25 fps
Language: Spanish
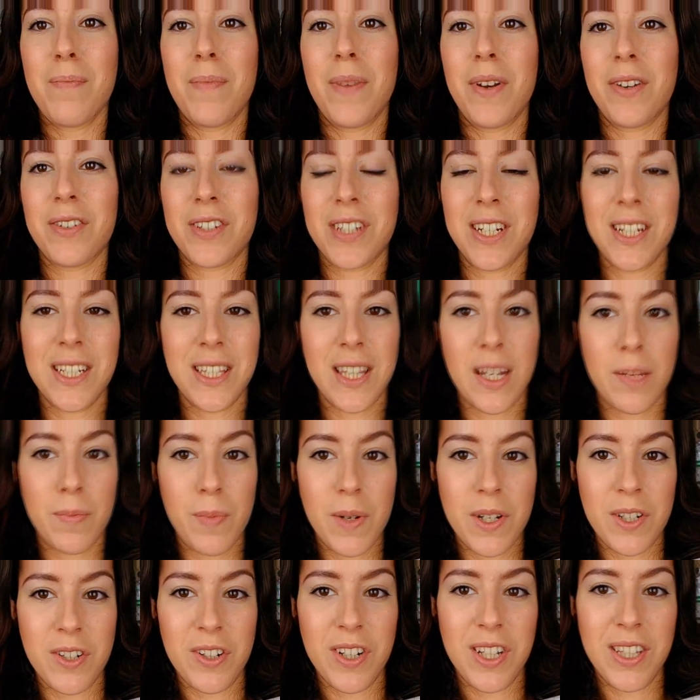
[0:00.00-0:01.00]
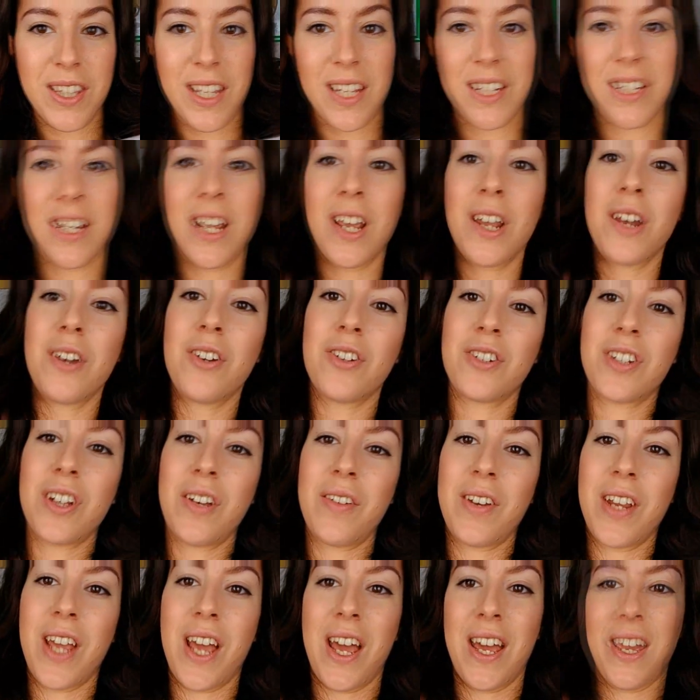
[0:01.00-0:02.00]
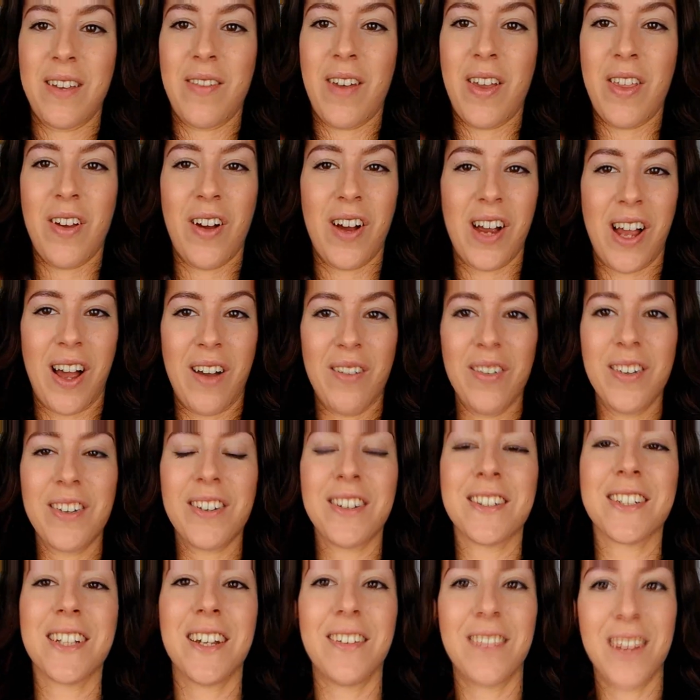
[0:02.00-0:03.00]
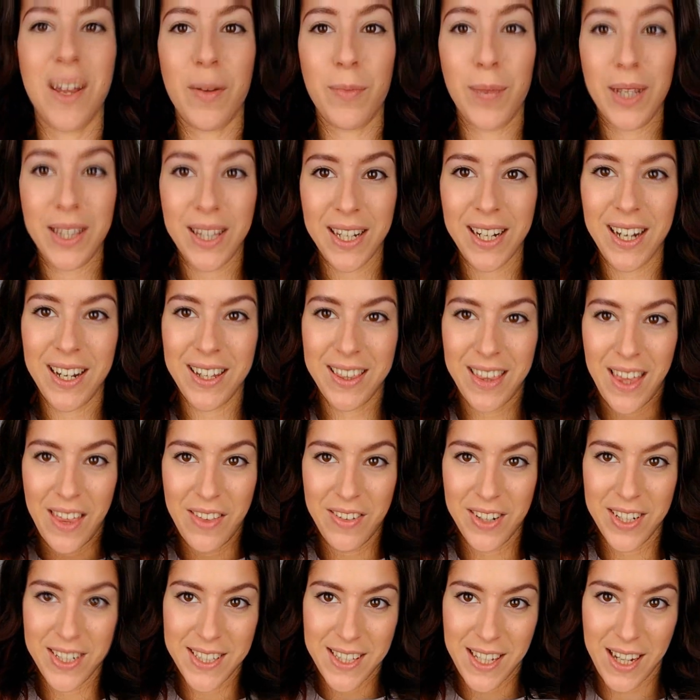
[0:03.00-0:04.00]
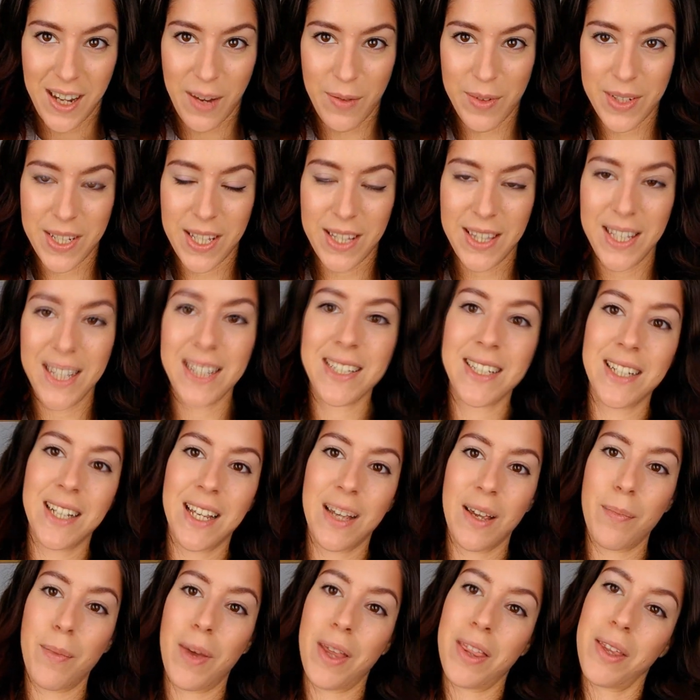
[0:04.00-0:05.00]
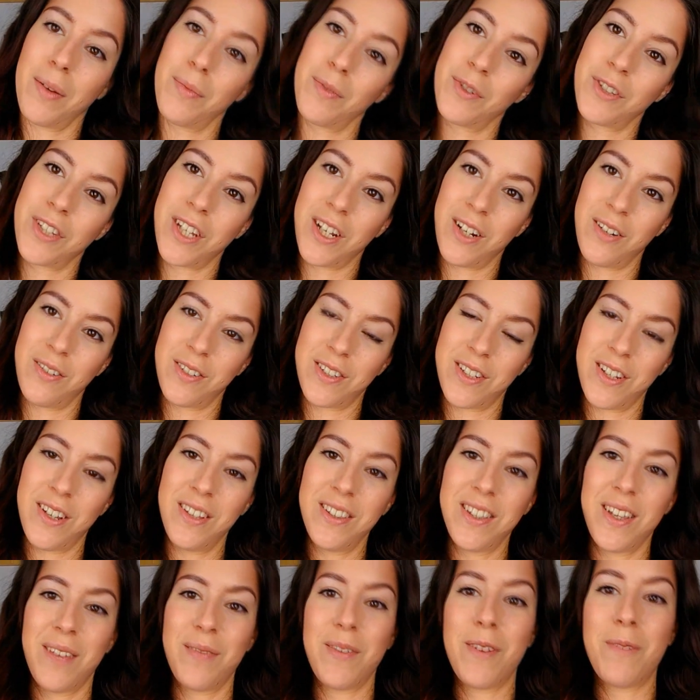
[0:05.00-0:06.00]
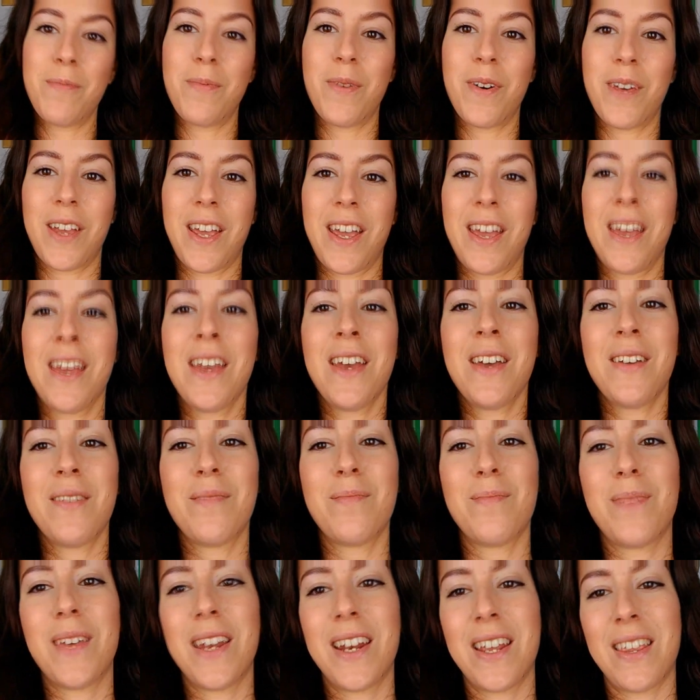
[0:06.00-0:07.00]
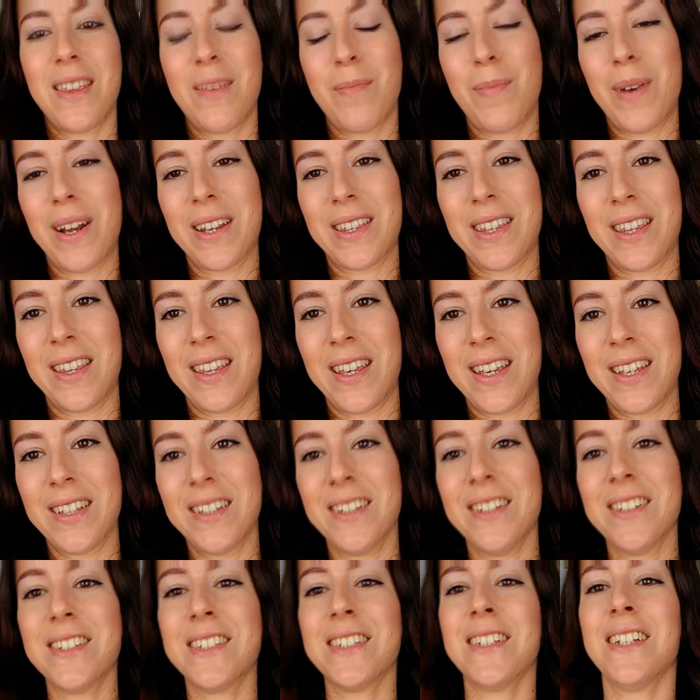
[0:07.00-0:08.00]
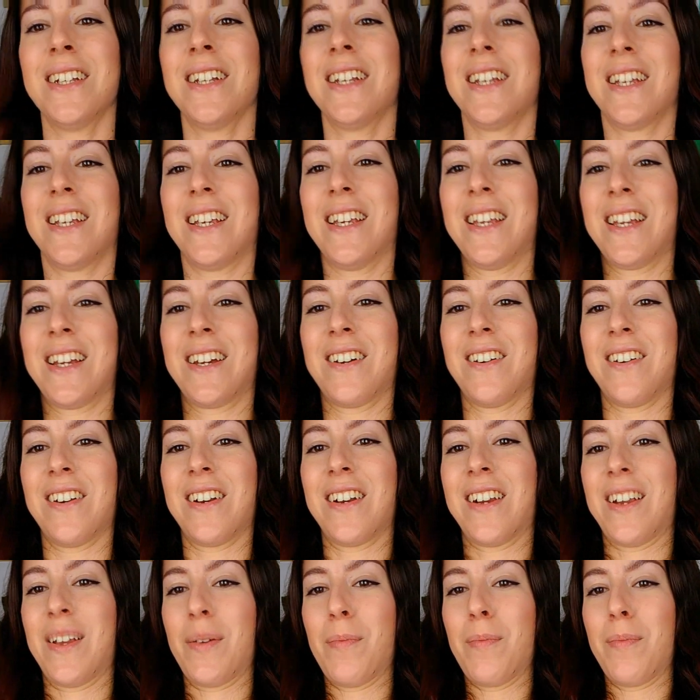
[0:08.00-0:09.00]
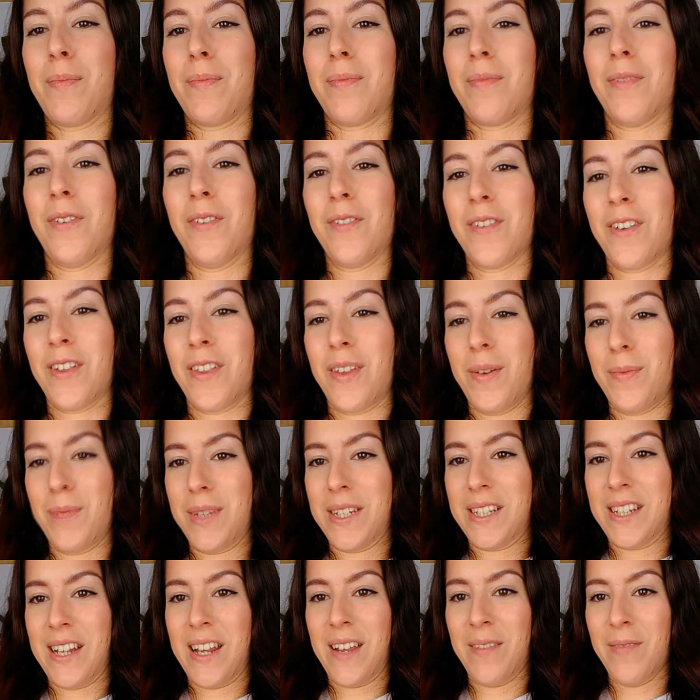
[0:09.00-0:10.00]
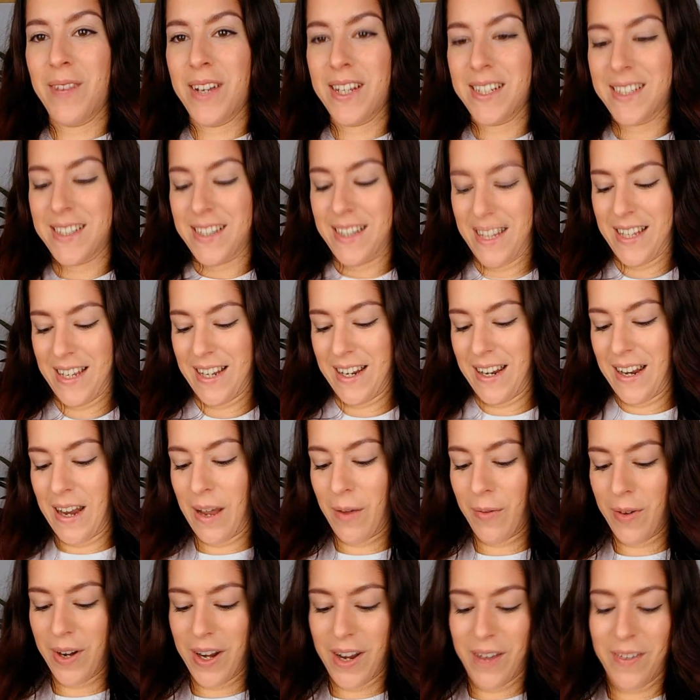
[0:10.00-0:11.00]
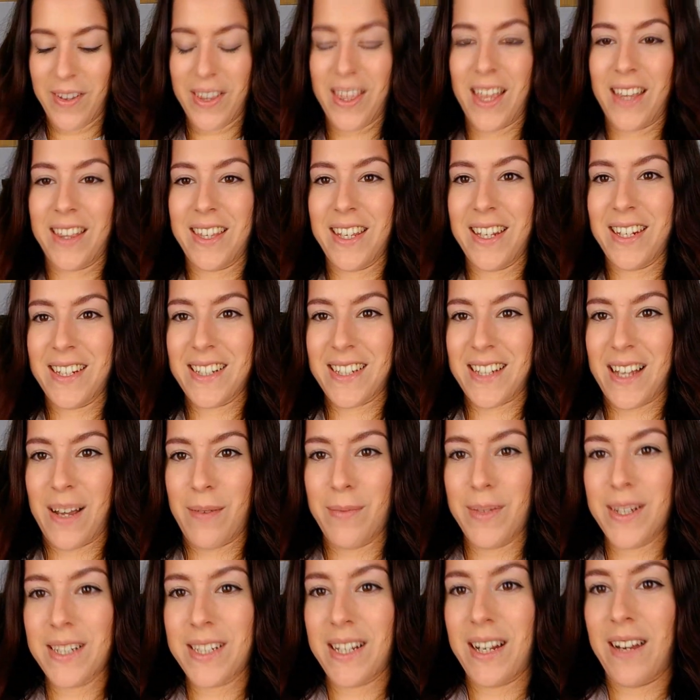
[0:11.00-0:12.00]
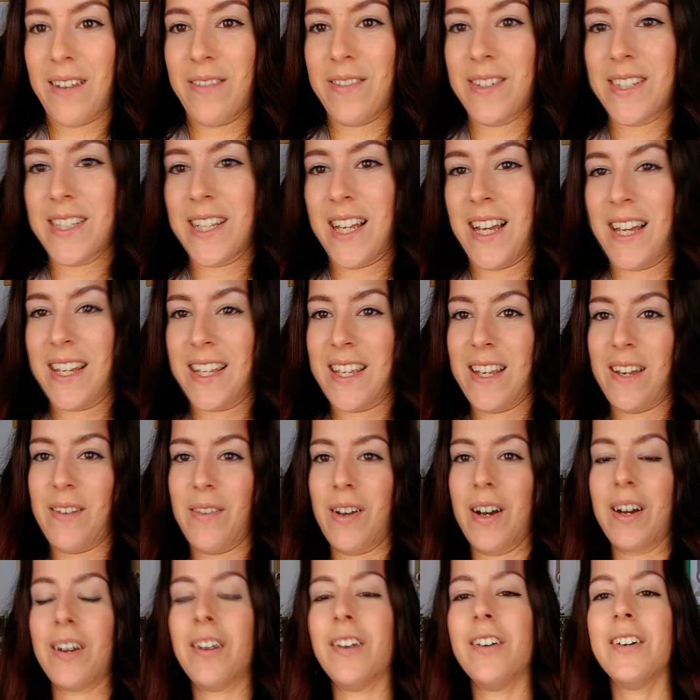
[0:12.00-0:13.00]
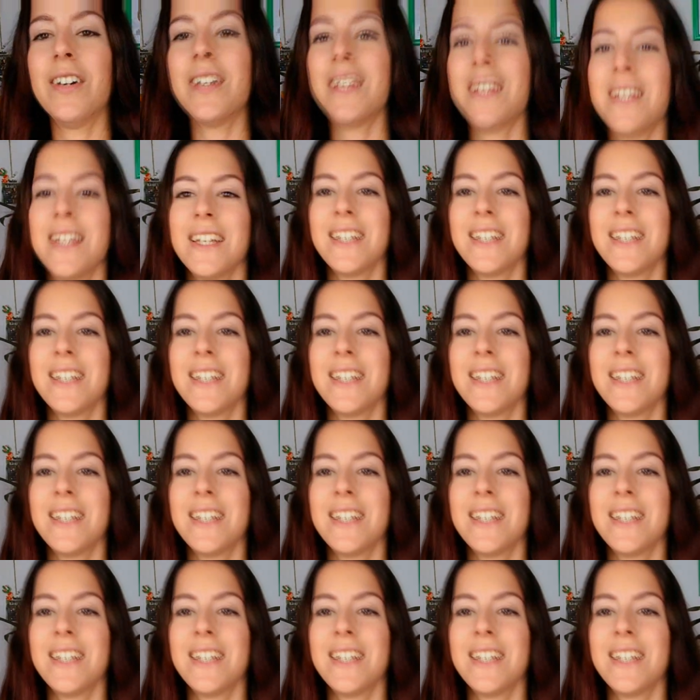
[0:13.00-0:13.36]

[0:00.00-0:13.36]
pero sin estas personitas no se habría llevado a cabo, no se habría materializado en esta camiseta, así que me hace mucha ilusión también porque viene de parte de ellos y con mm, uno de mis lemas de la buena vida tienes camas, que la veis aquí abajo,